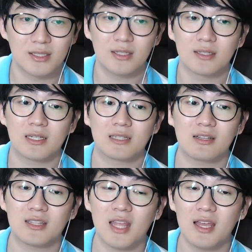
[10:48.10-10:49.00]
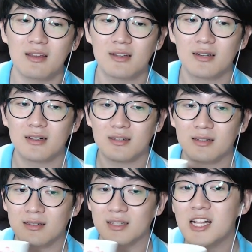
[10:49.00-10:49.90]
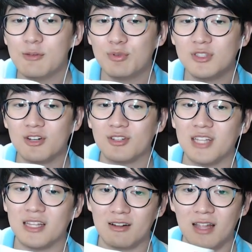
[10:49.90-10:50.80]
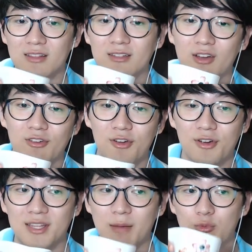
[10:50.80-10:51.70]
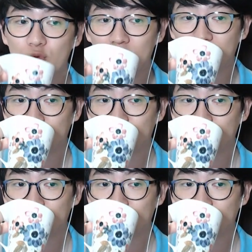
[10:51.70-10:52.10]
그래서 이때 그 일부 지역은 네덜란드 영역에 남고요.